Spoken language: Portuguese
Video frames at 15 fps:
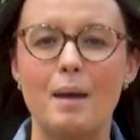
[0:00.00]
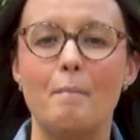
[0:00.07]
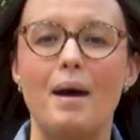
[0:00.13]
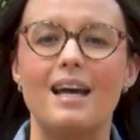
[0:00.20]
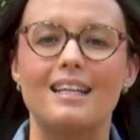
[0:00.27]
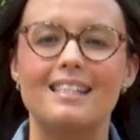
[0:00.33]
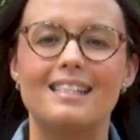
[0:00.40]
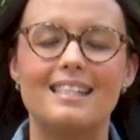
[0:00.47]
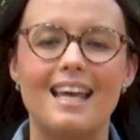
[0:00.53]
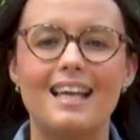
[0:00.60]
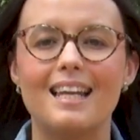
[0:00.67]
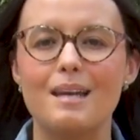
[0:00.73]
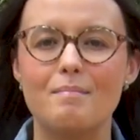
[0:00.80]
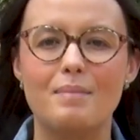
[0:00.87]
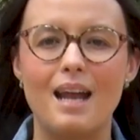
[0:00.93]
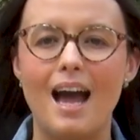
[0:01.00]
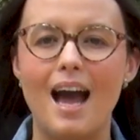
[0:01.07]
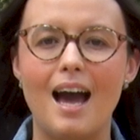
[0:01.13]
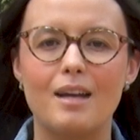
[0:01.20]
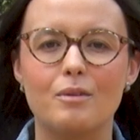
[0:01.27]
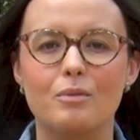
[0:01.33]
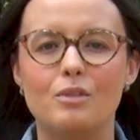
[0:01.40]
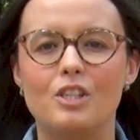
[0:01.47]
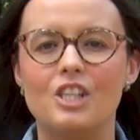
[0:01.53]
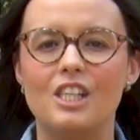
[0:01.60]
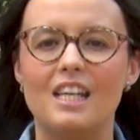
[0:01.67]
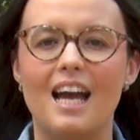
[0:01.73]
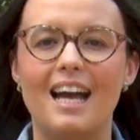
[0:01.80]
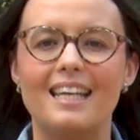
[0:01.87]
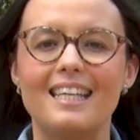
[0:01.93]
Para celebrar o
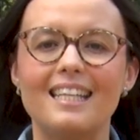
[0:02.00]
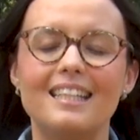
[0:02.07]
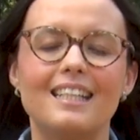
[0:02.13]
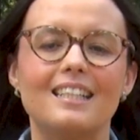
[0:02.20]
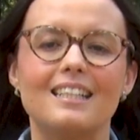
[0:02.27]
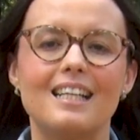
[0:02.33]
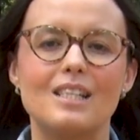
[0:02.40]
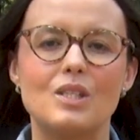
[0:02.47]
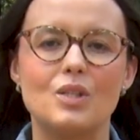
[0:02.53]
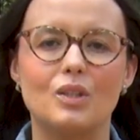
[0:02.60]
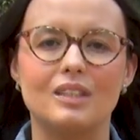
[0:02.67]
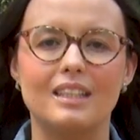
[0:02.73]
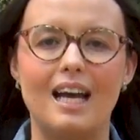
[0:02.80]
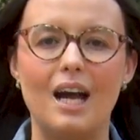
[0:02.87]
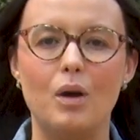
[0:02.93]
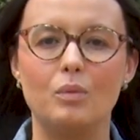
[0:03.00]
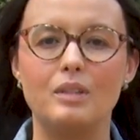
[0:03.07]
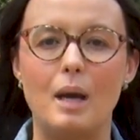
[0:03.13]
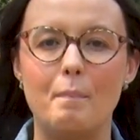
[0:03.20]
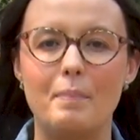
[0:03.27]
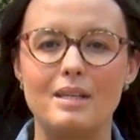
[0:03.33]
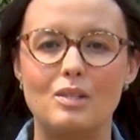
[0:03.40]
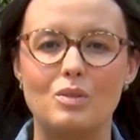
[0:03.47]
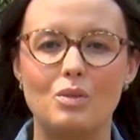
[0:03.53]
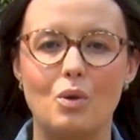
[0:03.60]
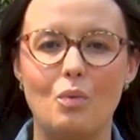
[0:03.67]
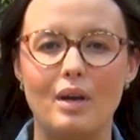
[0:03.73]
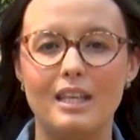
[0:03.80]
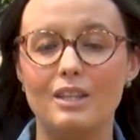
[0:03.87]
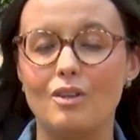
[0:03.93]
Dia Internacional da
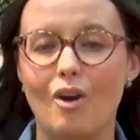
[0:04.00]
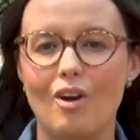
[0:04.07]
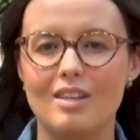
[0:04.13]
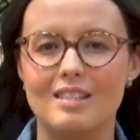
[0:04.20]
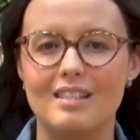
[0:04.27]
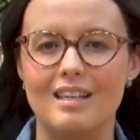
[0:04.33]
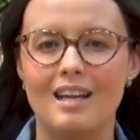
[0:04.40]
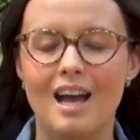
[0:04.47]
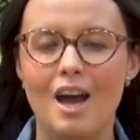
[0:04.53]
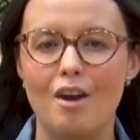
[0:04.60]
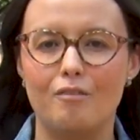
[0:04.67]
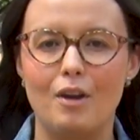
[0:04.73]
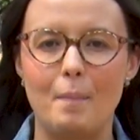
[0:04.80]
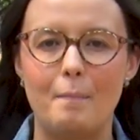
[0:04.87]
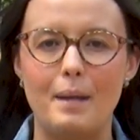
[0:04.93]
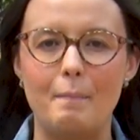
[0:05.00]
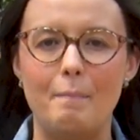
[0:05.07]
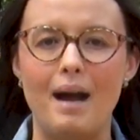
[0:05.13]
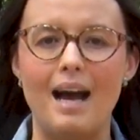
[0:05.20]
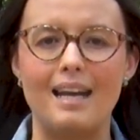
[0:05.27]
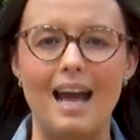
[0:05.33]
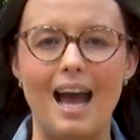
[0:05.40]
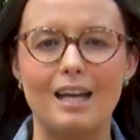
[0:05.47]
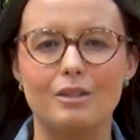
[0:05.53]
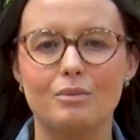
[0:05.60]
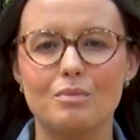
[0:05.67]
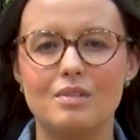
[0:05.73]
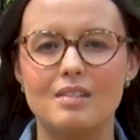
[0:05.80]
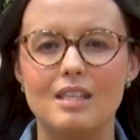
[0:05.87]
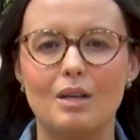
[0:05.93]
Pessoa Idosa, foi preparado
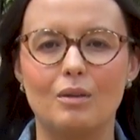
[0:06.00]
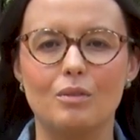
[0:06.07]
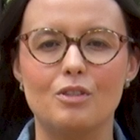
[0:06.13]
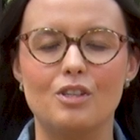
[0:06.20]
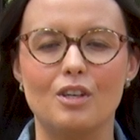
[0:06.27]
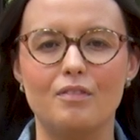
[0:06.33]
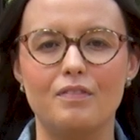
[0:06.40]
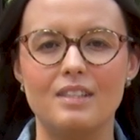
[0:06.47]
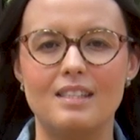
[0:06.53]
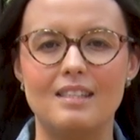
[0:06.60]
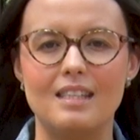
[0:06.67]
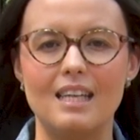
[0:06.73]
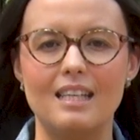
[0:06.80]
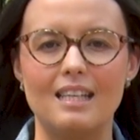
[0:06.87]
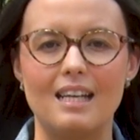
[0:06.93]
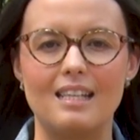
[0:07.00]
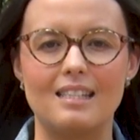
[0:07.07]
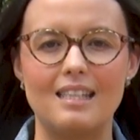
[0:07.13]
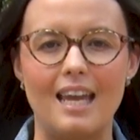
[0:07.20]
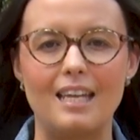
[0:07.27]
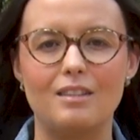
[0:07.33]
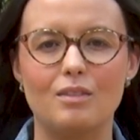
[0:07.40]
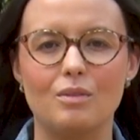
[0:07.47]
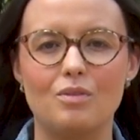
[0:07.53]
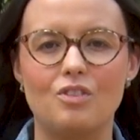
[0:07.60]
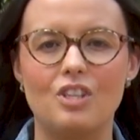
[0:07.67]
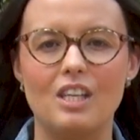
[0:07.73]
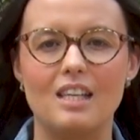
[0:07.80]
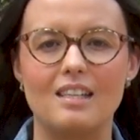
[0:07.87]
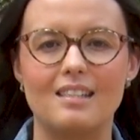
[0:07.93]
um ciclo de oficinas entre os
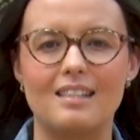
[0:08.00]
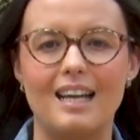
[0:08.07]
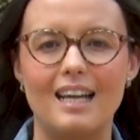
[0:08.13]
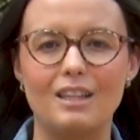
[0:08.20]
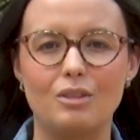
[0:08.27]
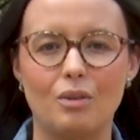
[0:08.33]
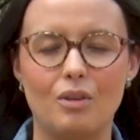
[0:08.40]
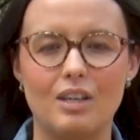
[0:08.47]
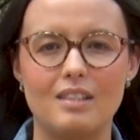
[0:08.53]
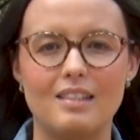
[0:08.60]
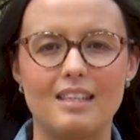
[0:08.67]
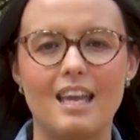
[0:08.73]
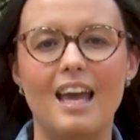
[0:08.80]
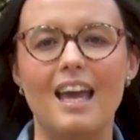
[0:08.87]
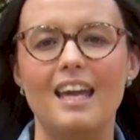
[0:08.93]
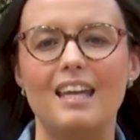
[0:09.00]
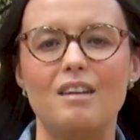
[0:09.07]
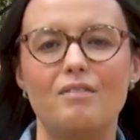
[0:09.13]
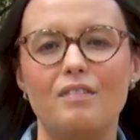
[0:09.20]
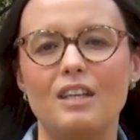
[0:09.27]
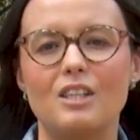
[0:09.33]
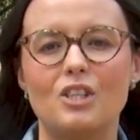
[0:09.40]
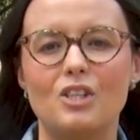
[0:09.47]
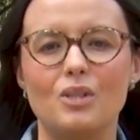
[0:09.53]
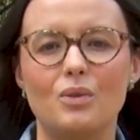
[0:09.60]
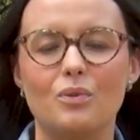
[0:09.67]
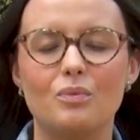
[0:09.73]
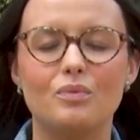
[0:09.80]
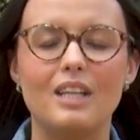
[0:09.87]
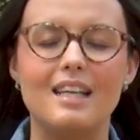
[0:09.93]
dias 14 e
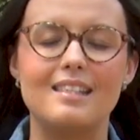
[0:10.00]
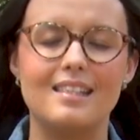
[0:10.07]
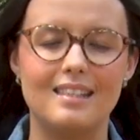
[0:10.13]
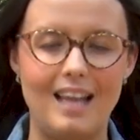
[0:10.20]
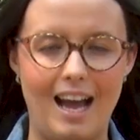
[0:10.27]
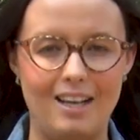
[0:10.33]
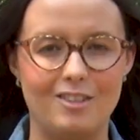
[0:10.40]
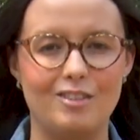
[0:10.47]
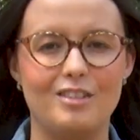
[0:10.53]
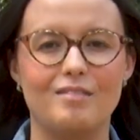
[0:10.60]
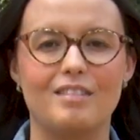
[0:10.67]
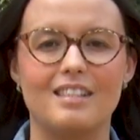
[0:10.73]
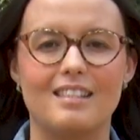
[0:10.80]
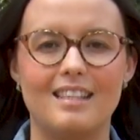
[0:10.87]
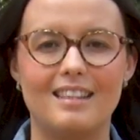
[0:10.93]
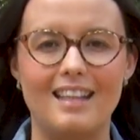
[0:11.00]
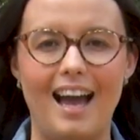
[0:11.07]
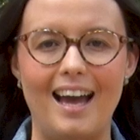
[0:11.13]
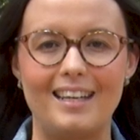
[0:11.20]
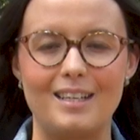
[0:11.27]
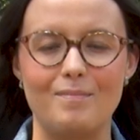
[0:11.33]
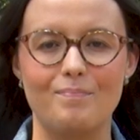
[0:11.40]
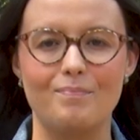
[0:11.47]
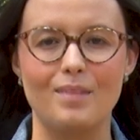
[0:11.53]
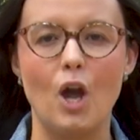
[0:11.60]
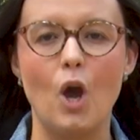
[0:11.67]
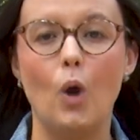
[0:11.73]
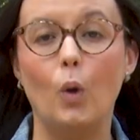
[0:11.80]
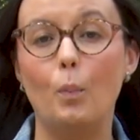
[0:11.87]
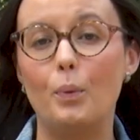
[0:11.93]
21 na cidade universitária.
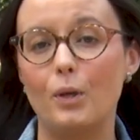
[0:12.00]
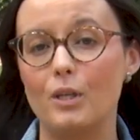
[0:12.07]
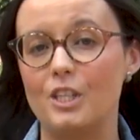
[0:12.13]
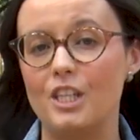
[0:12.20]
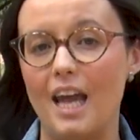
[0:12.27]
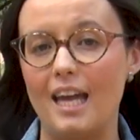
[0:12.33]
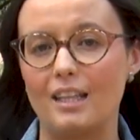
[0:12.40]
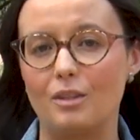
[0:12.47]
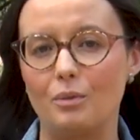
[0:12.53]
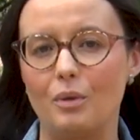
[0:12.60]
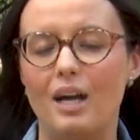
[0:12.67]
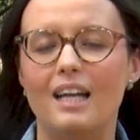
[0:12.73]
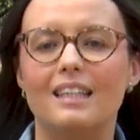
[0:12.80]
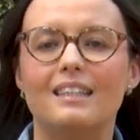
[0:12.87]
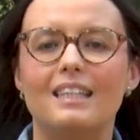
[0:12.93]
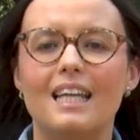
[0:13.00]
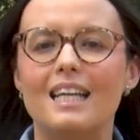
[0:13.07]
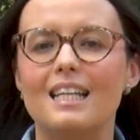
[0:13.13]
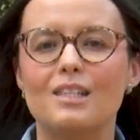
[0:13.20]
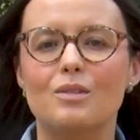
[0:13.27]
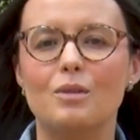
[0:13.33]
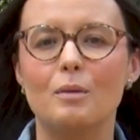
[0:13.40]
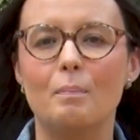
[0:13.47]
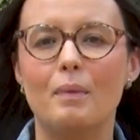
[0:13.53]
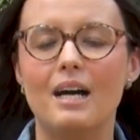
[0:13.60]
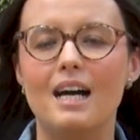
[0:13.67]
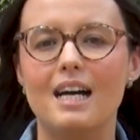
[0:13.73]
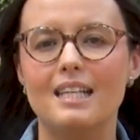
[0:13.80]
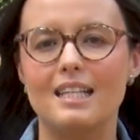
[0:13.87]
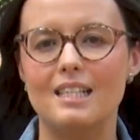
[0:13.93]
O projeto Trilhas
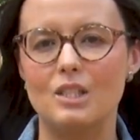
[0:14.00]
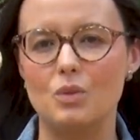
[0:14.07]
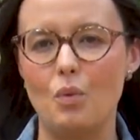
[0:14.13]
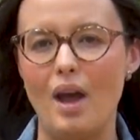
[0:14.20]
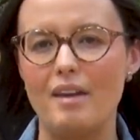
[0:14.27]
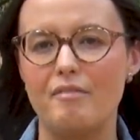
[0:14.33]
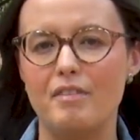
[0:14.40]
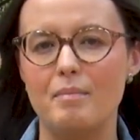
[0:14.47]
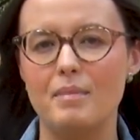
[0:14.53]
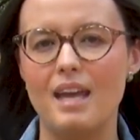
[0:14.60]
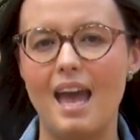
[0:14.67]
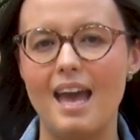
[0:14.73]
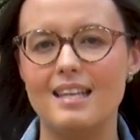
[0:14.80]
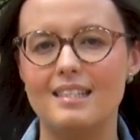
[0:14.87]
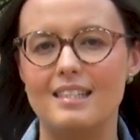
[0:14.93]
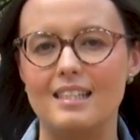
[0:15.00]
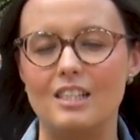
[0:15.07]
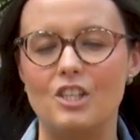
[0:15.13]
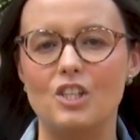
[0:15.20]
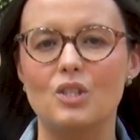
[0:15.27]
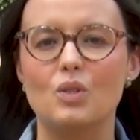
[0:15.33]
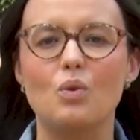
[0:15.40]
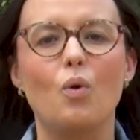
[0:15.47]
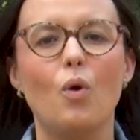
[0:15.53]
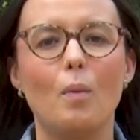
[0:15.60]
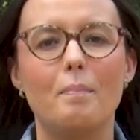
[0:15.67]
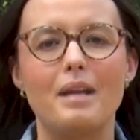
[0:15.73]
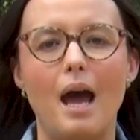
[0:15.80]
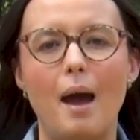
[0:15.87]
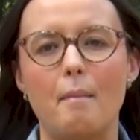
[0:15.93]
Urbanas, o FMS,
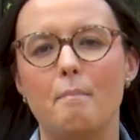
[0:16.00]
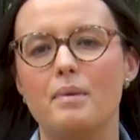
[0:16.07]
Descubra a